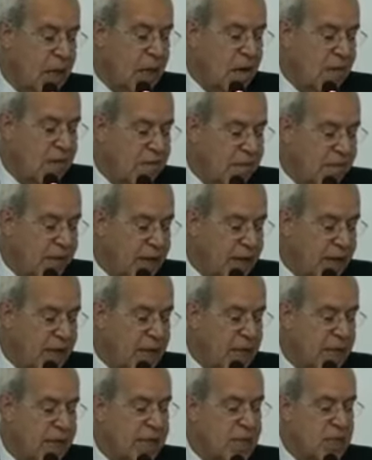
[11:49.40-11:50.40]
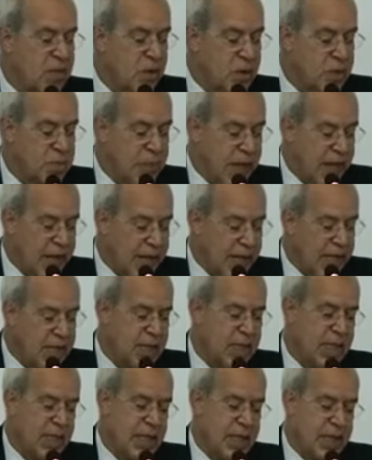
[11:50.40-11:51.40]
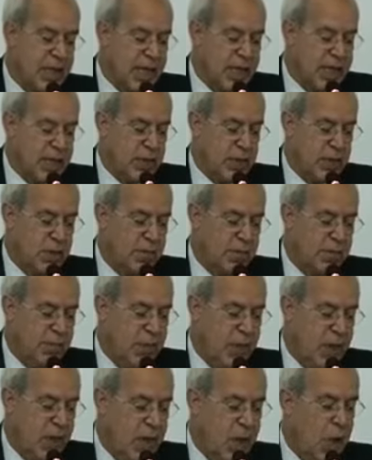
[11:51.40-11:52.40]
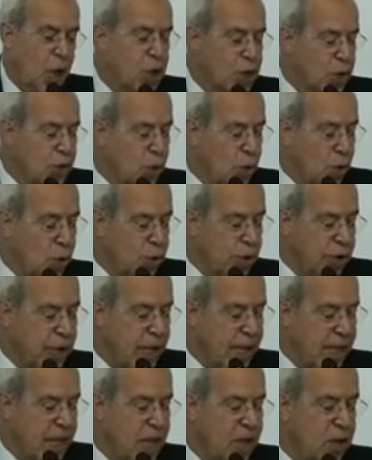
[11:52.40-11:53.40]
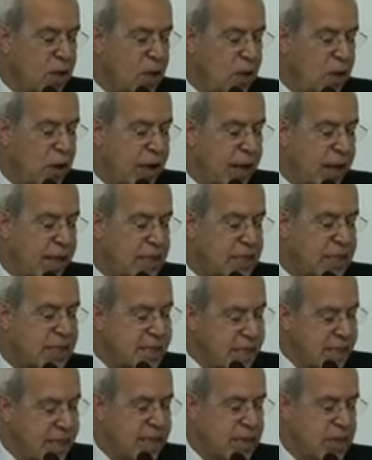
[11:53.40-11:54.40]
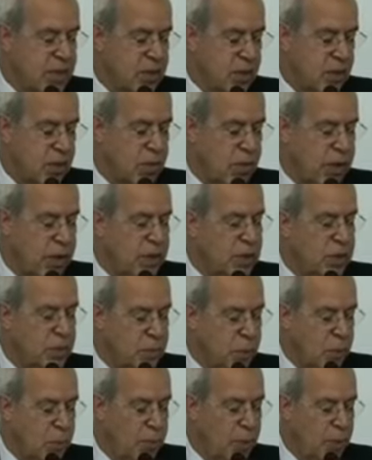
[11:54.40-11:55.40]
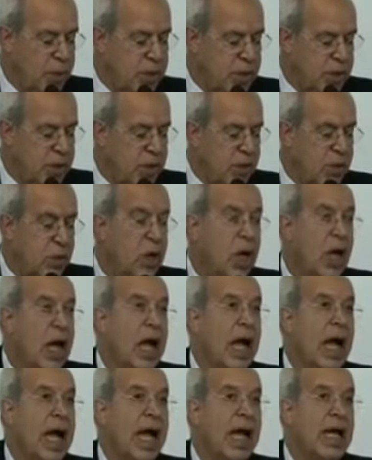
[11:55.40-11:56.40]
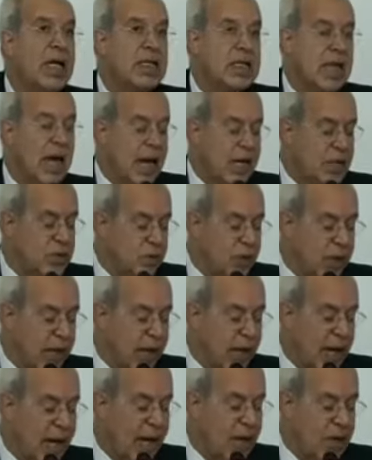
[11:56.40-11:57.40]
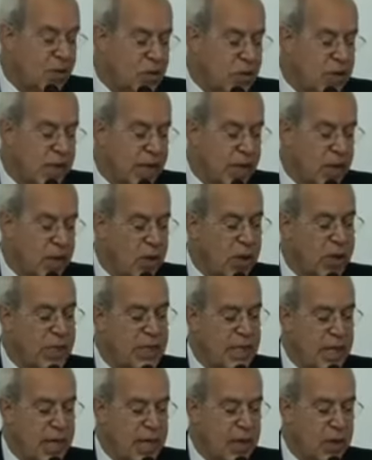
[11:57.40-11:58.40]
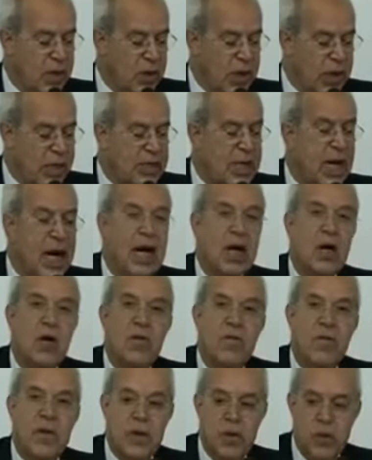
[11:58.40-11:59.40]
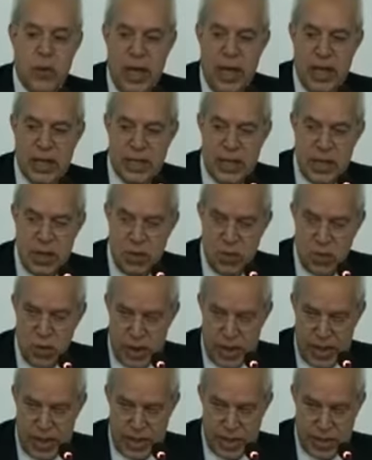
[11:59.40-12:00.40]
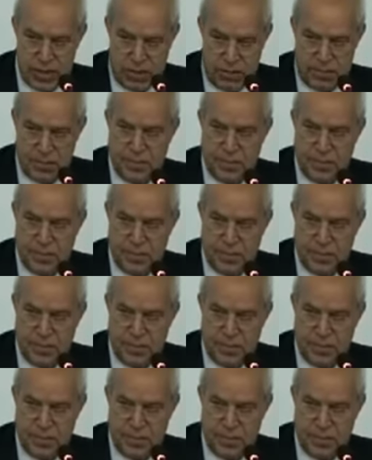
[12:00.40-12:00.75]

viene de su experiencia de Cristo. Su contenido es Cristo y su propósito es ayudar a los lectores y lectoras a configurarse con Cristo.